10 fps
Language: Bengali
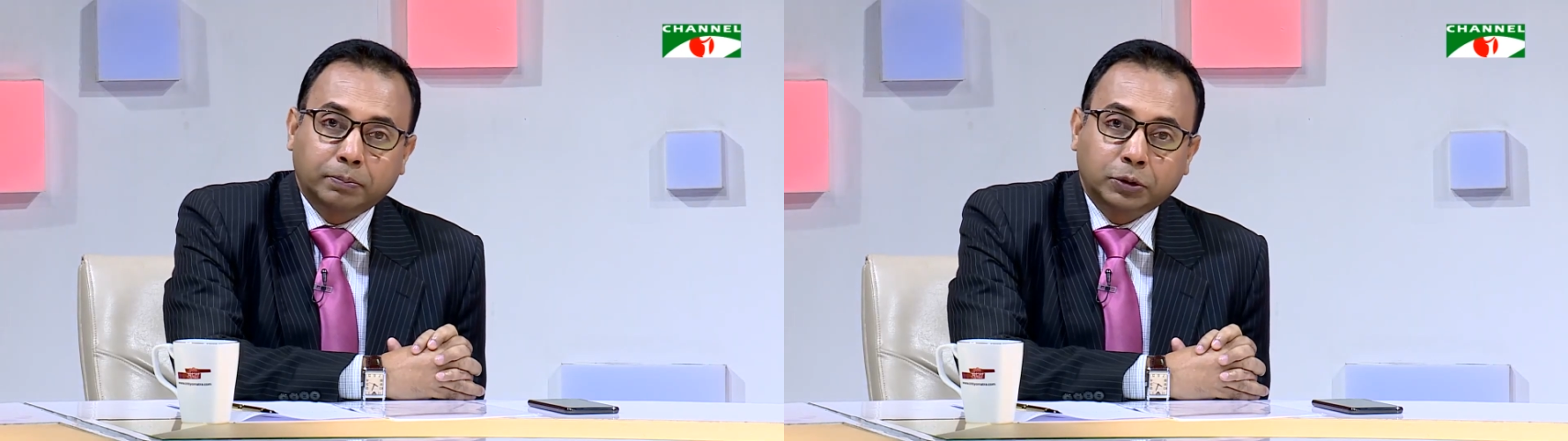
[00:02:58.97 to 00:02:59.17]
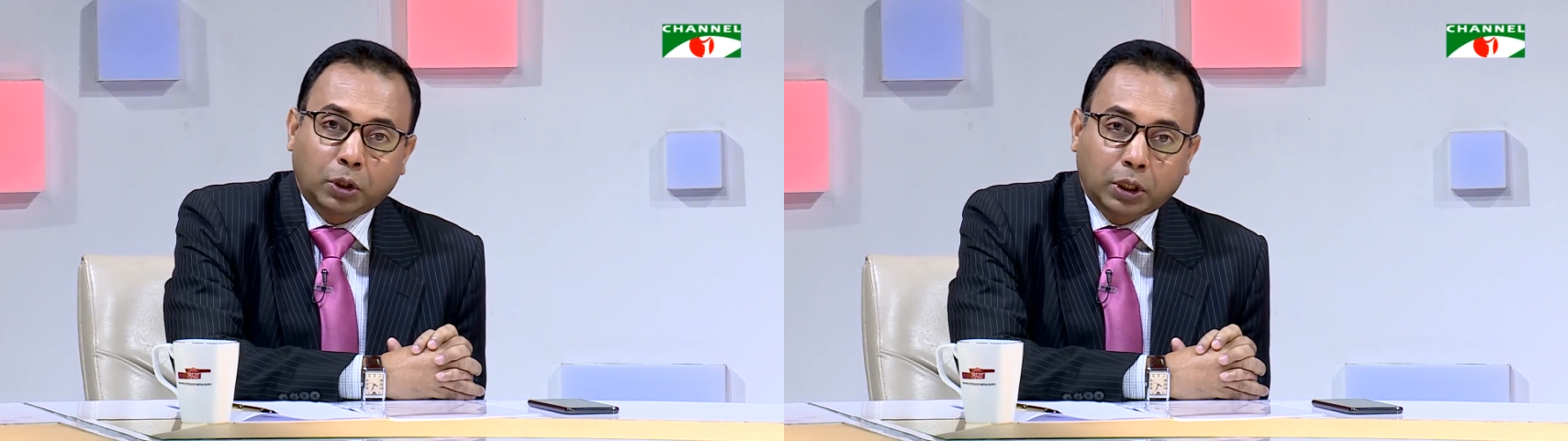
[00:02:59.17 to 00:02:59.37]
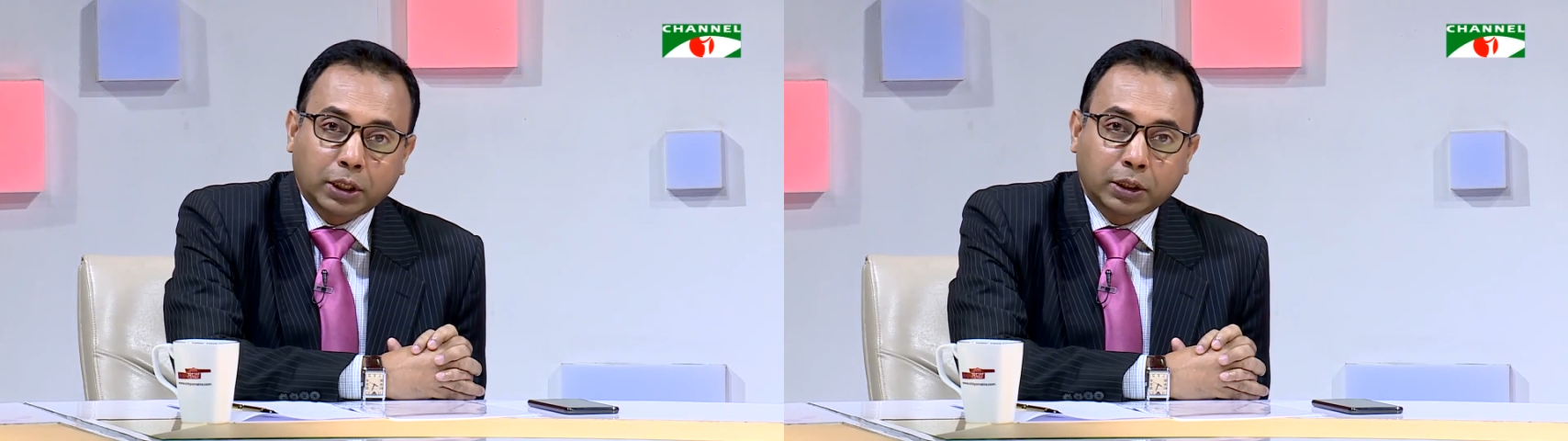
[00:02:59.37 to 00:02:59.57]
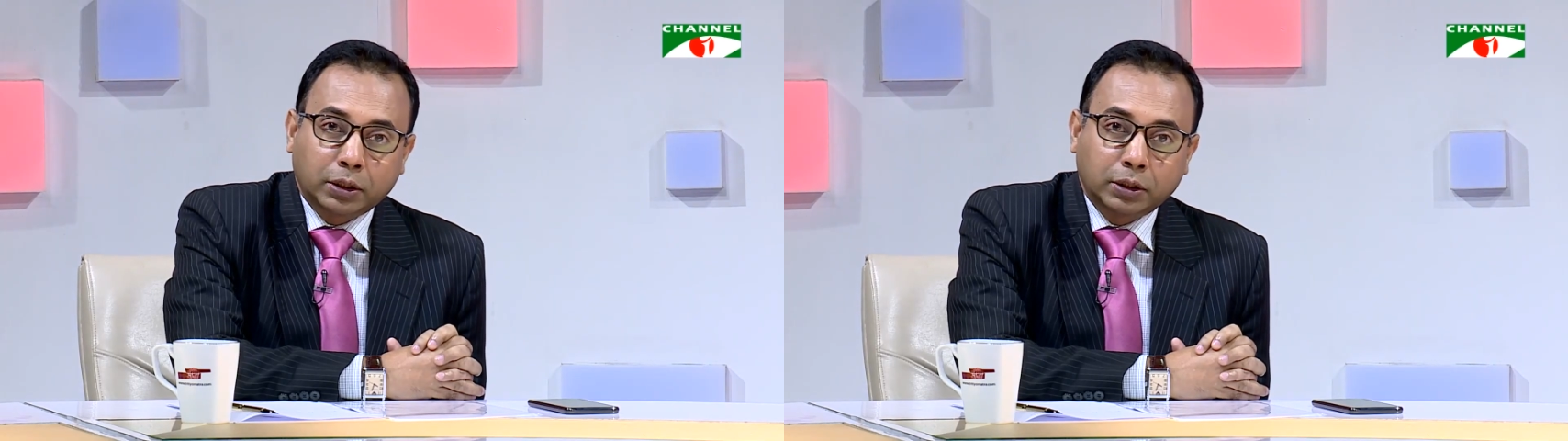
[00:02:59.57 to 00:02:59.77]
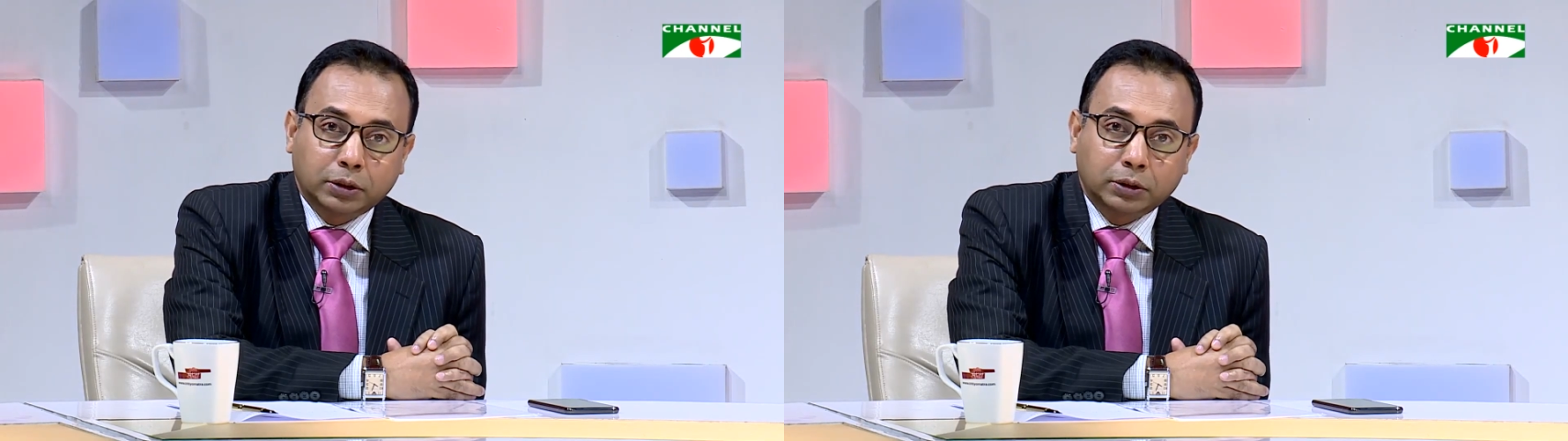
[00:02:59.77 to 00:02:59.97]
সরকারি
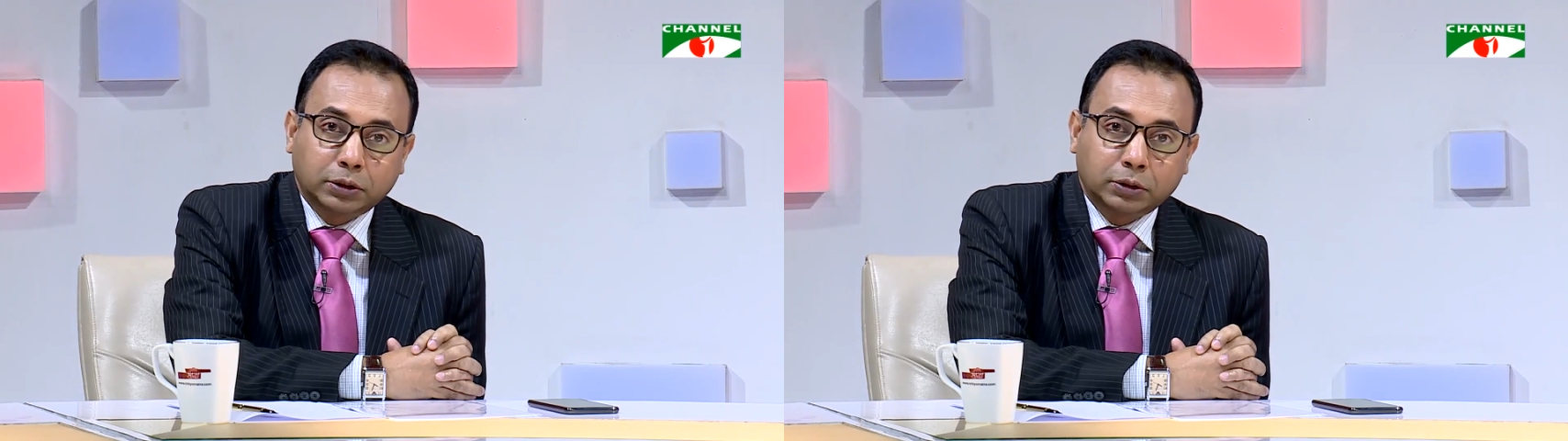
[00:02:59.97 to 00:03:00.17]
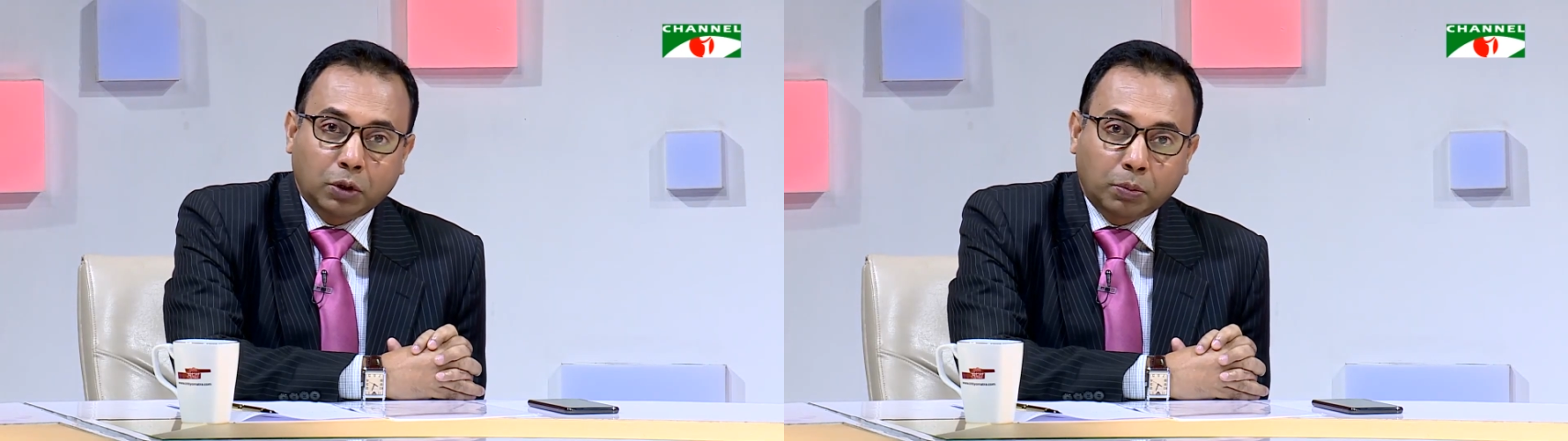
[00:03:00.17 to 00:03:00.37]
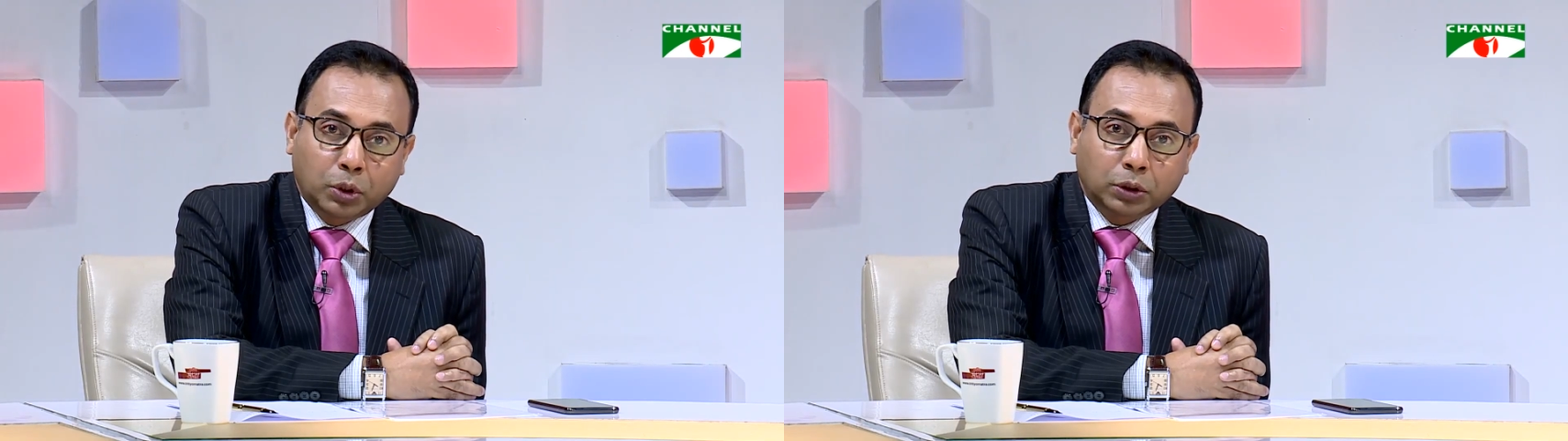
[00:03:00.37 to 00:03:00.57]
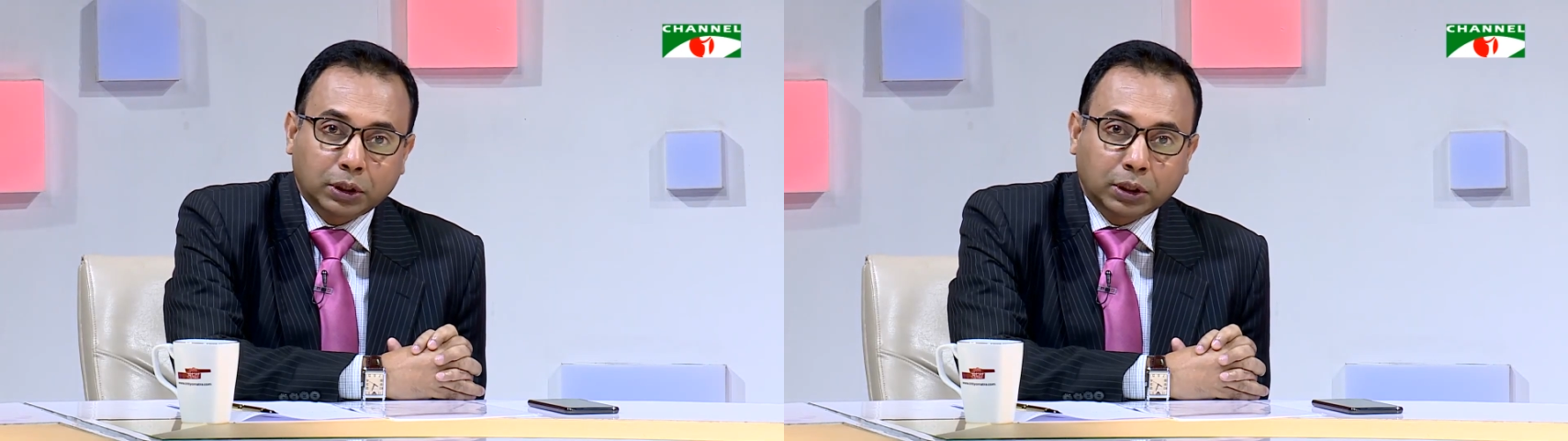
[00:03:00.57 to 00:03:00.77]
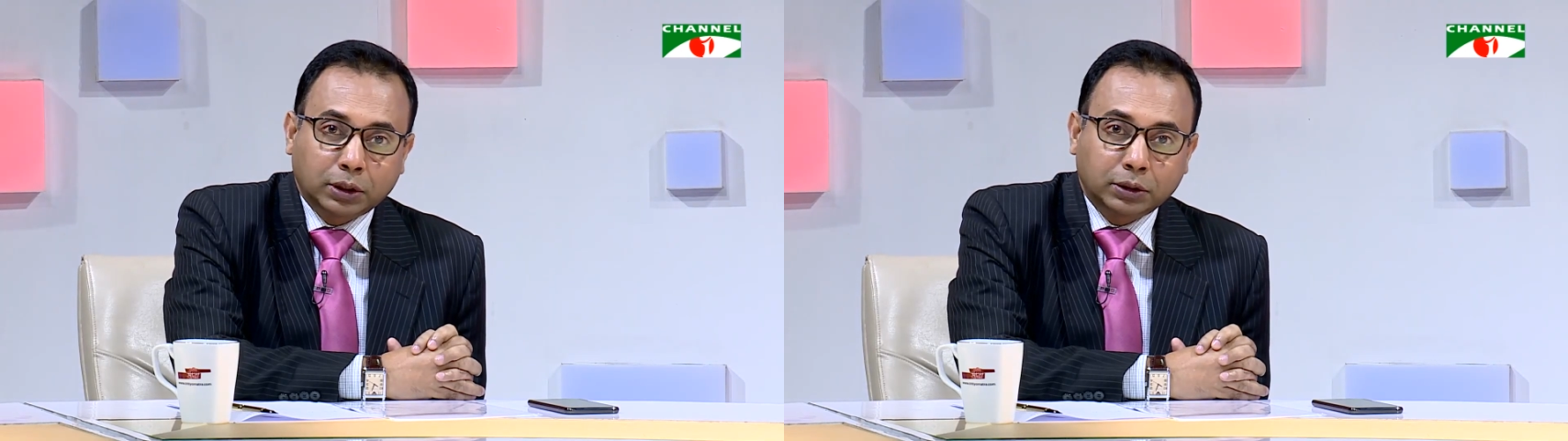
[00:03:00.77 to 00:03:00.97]

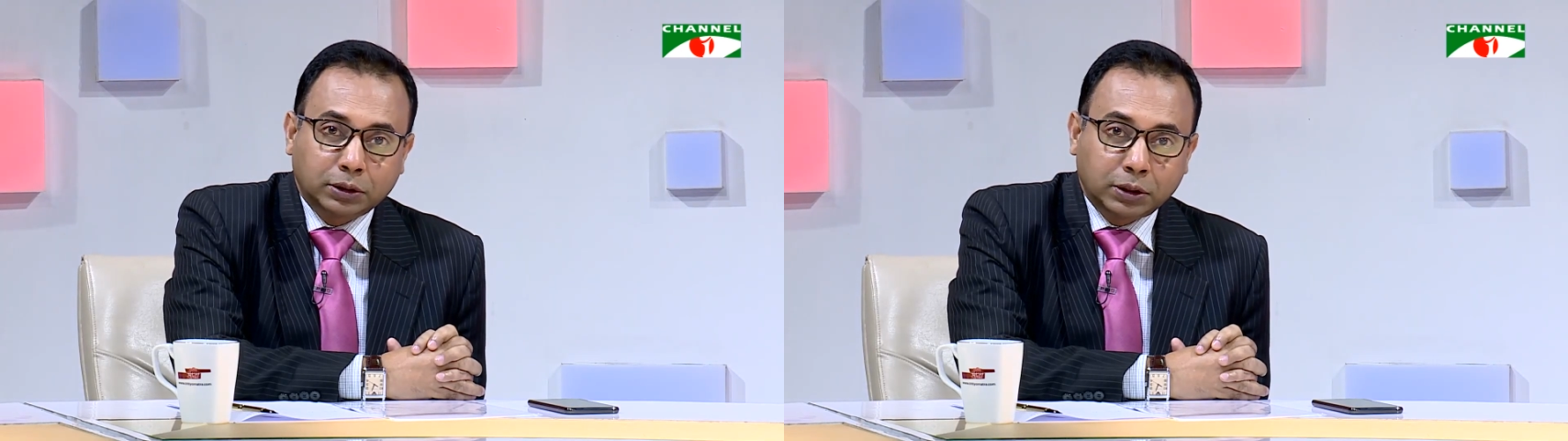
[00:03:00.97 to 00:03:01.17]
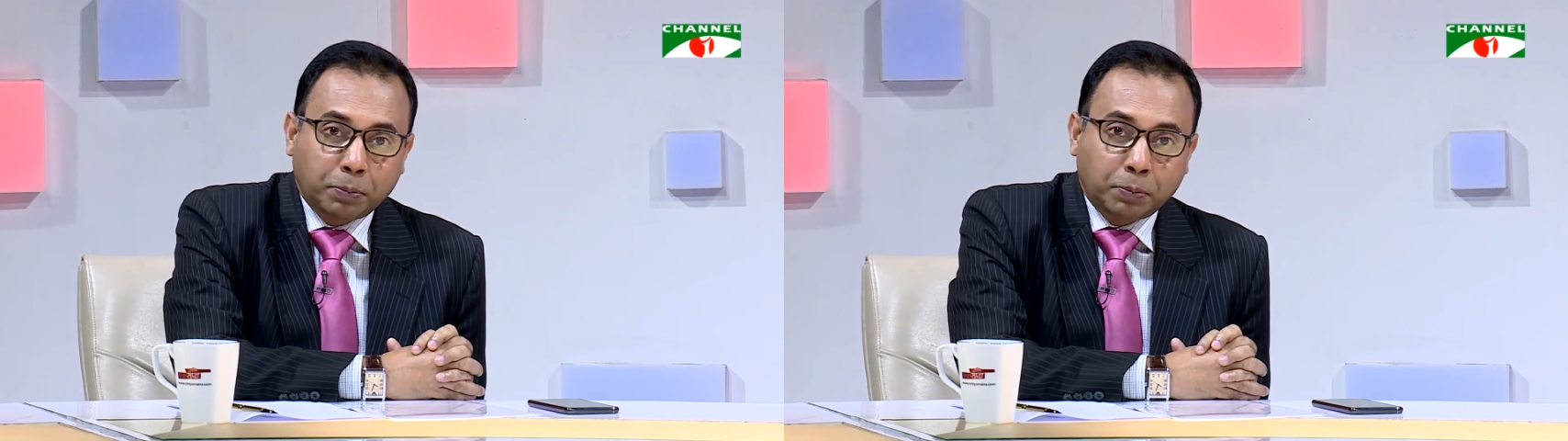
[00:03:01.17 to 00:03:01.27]
কর্মকর্তা যে